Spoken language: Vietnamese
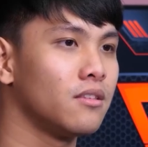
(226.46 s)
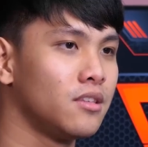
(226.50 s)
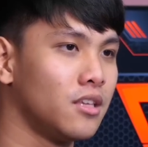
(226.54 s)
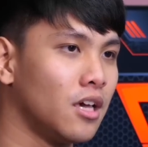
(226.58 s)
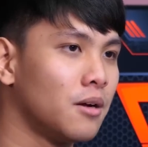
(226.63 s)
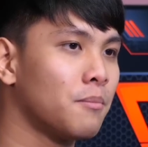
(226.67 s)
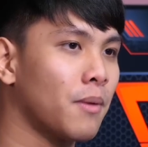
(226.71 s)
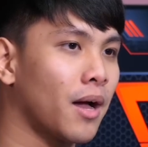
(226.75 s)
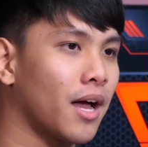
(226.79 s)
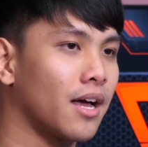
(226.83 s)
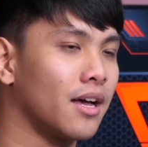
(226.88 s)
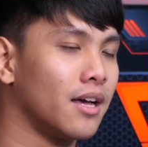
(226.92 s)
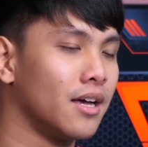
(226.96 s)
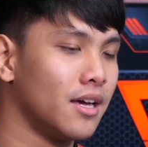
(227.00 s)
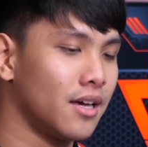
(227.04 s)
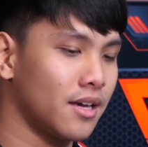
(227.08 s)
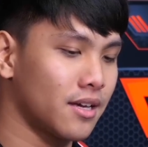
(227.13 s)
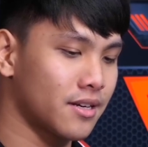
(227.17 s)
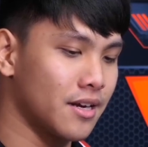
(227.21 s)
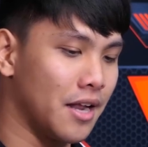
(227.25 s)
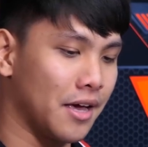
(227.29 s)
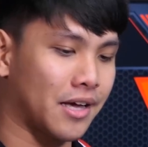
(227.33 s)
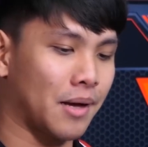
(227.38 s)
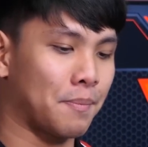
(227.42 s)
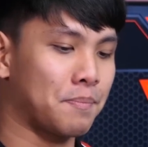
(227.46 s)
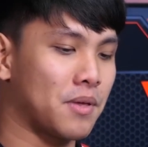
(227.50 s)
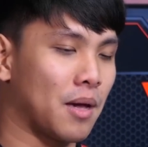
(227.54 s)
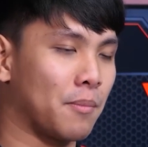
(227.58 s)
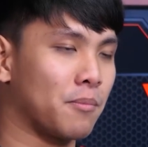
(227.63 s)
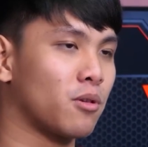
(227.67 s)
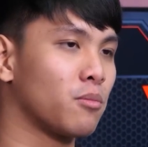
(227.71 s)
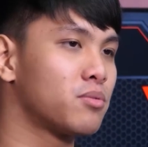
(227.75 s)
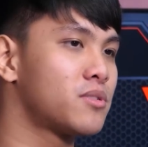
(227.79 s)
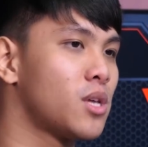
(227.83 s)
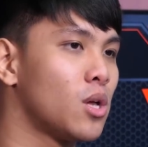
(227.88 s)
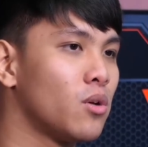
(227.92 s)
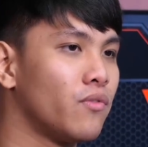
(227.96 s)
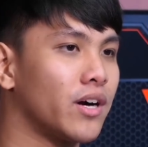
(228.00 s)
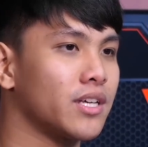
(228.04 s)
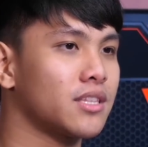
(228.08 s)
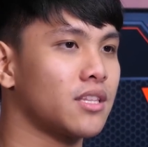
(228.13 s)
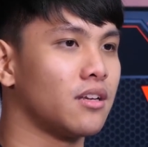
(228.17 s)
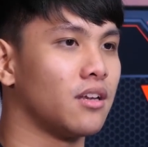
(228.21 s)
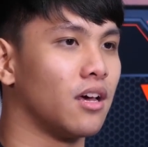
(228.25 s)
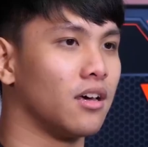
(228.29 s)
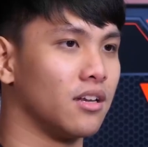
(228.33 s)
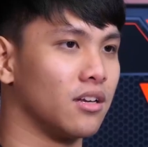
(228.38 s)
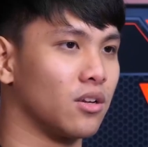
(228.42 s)
Nhưng mà để cập nhật một chút xíu về cái
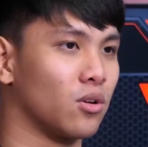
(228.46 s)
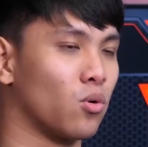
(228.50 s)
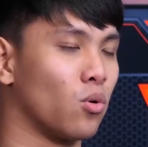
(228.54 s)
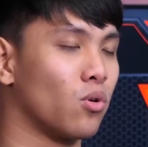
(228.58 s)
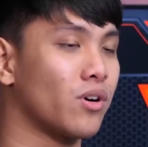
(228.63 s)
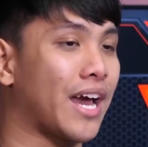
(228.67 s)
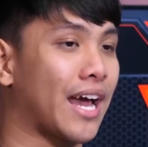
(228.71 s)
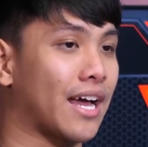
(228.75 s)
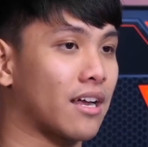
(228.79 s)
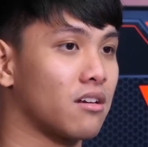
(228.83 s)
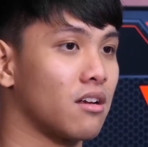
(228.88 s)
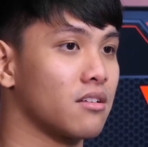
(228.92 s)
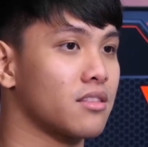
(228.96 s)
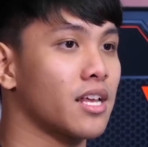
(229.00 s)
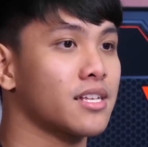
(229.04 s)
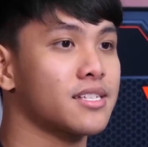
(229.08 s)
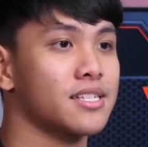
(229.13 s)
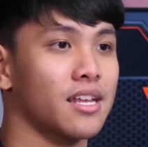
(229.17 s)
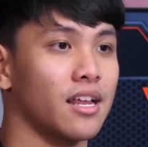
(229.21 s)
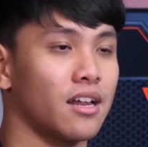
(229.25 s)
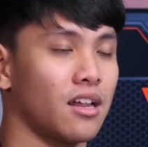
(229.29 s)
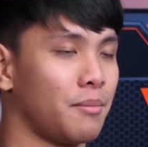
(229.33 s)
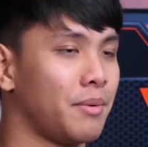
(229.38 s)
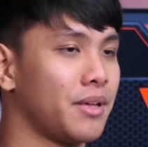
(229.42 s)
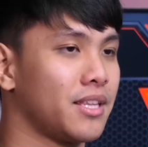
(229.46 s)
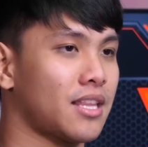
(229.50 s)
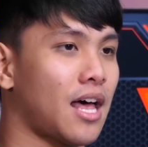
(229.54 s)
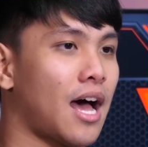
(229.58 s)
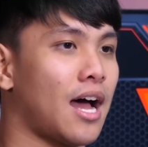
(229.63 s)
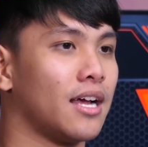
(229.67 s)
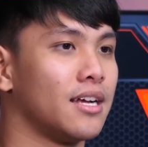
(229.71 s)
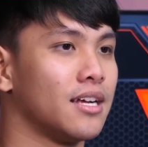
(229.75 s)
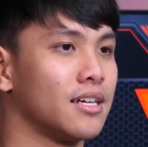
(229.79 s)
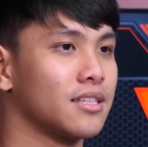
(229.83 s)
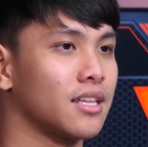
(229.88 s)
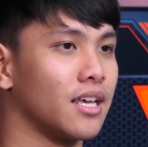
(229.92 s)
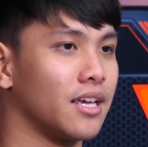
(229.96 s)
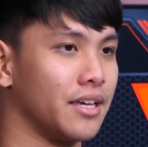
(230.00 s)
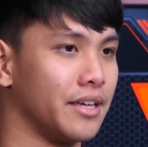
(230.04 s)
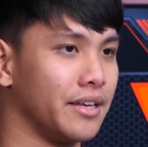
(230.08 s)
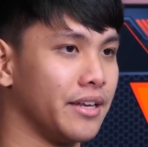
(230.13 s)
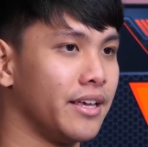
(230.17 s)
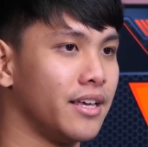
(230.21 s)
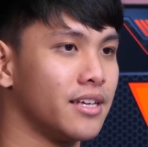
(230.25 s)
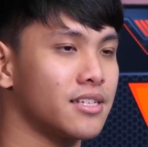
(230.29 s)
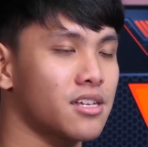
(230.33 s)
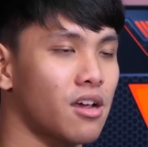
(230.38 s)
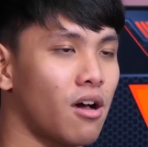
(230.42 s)
tình hình của card RTX ngay thời hiện tại thì
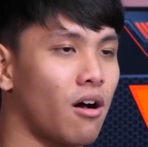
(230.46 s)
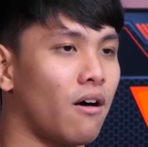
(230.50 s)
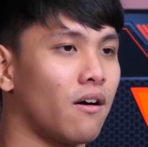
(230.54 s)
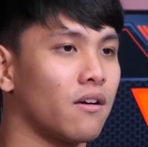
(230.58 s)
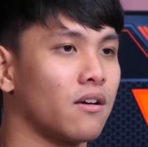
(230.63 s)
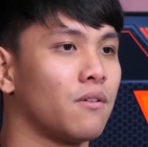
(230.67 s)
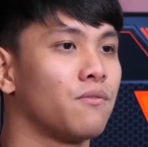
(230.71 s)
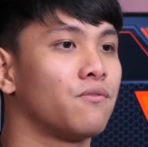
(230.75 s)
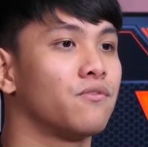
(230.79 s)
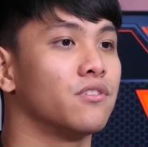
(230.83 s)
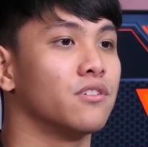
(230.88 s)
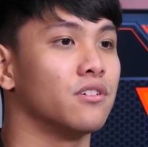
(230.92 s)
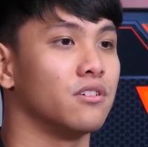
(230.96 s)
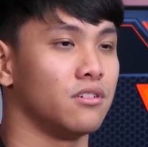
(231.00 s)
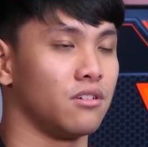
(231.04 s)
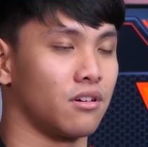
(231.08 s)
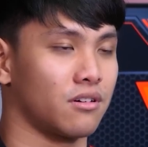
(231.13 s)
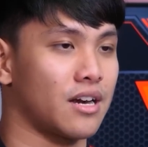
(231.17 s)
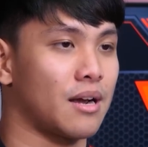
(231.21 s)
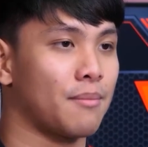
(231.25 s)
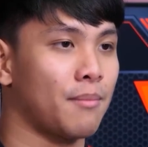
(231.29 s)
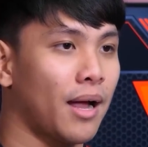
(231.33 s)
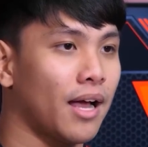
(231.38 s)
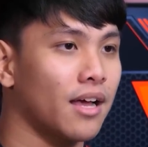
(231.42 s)
DSR nó vừa được ra